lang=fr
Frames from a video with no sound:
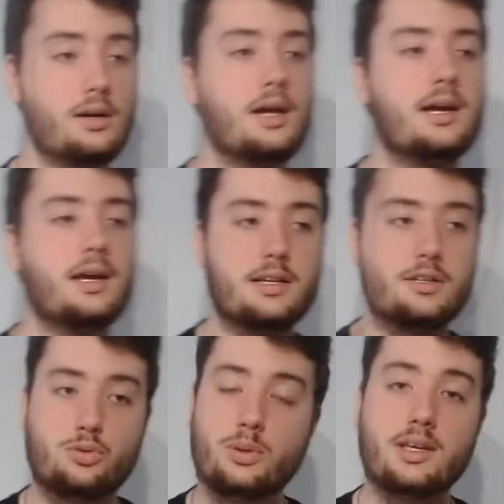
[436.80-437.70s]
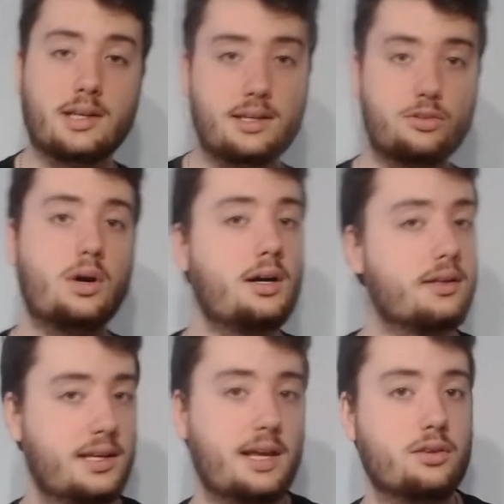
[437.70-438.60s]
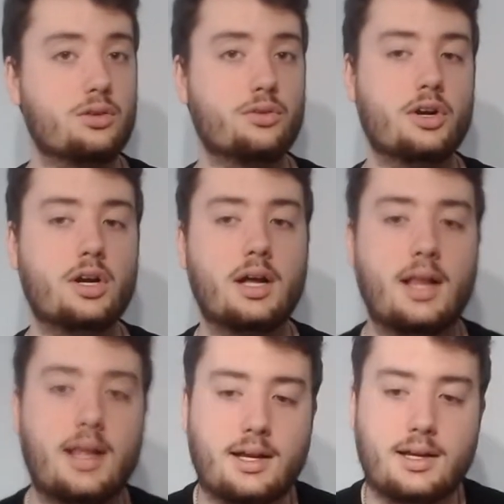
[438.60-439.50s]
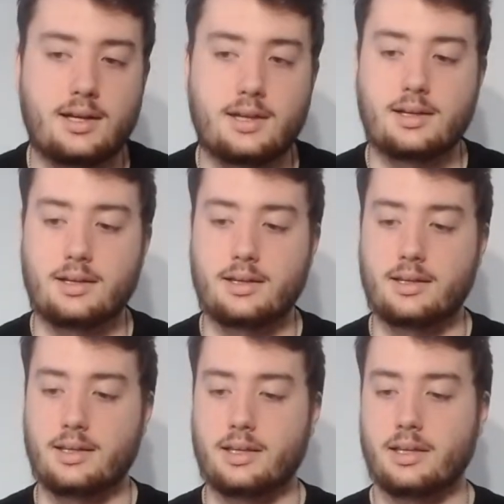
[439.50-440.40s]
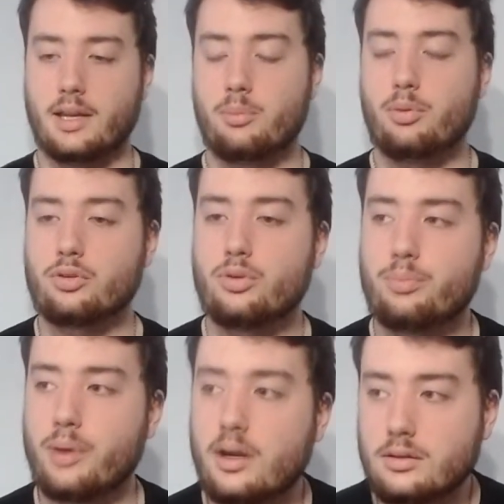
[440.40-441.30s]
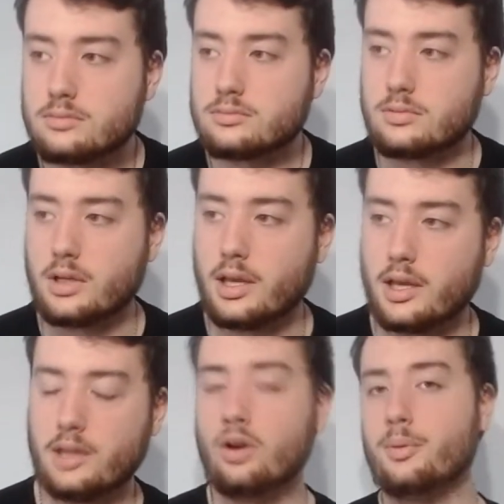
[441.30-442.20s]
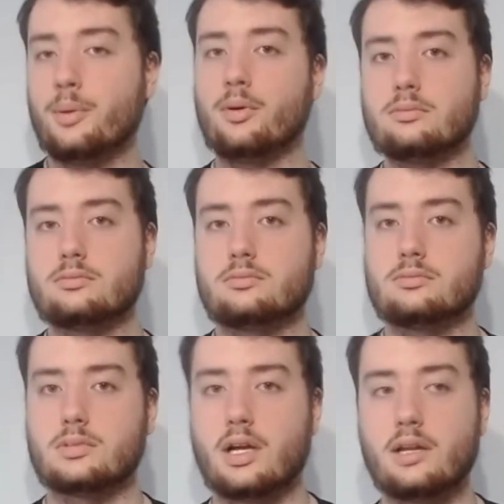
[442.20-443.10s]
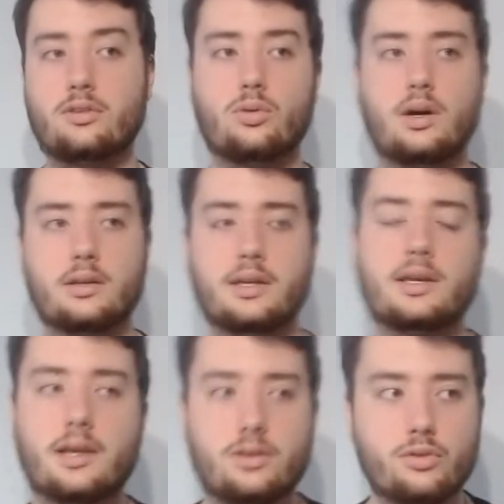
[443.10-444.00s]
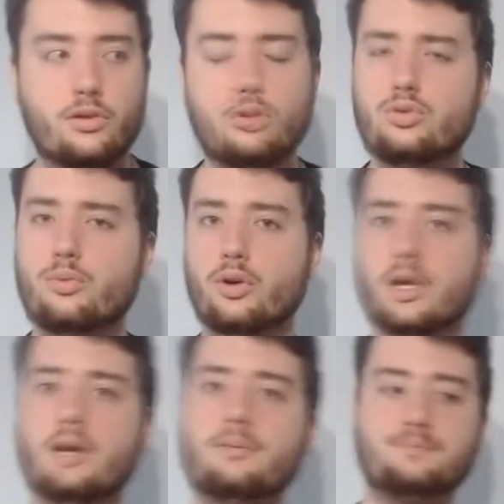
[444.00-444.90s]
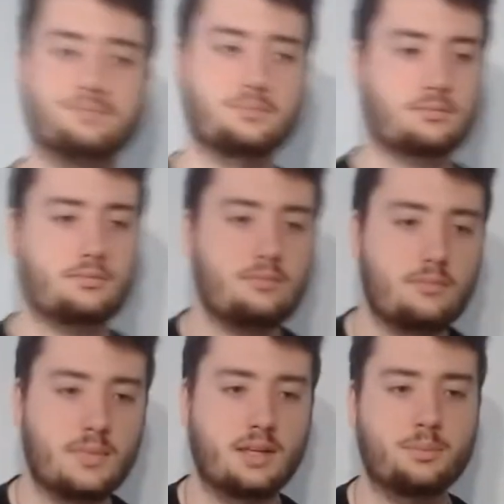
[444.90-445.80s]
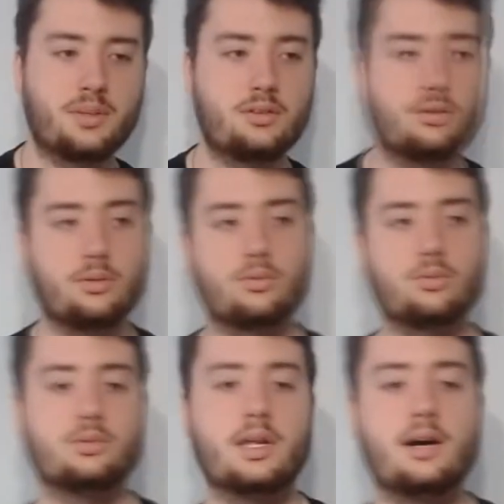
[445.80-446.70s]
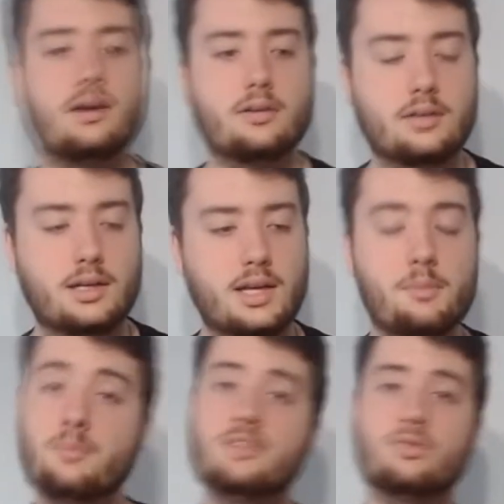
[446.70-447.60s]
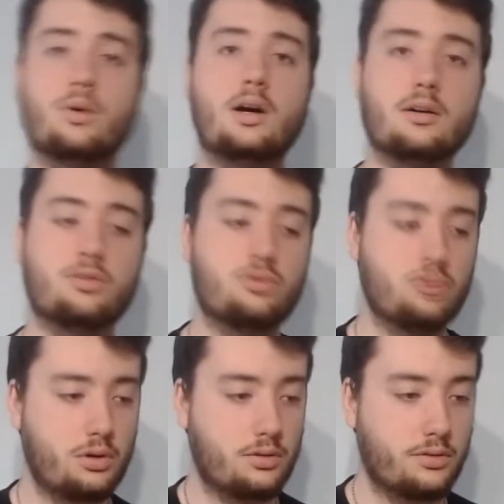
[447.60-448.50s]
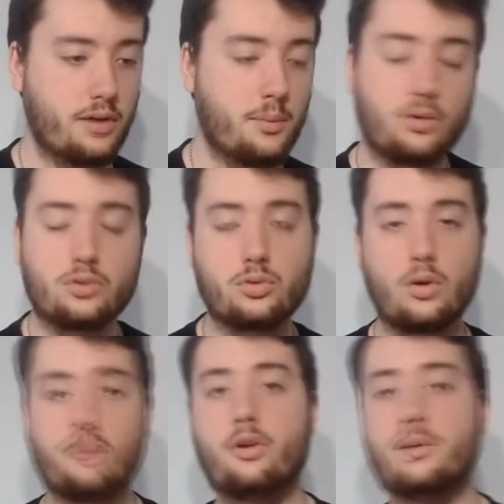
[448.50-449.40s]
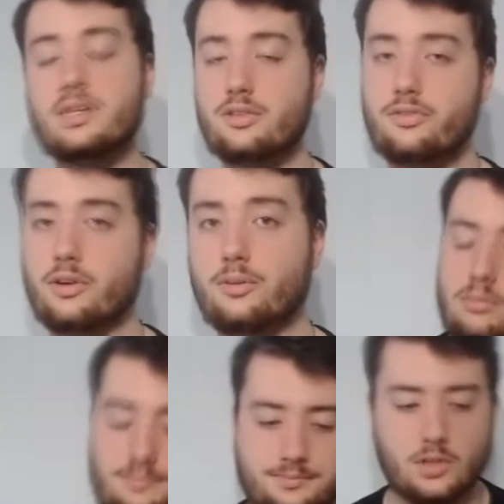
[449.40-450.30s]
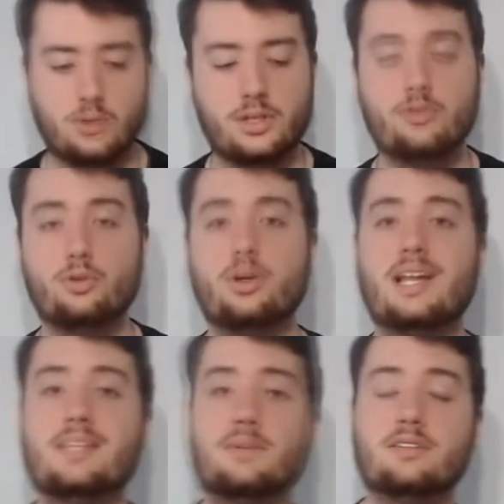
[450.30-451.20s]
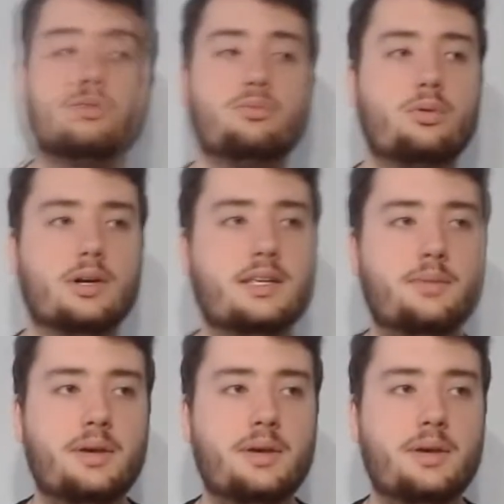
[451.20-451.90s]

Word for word: Il suit l'histoire des light novels. Il apporte pas énormément à l'histoire des light novels ou du manga, parce que on a la même histoire sur vraiment trois formats différents. Au niveau de l'animation pour l'animer,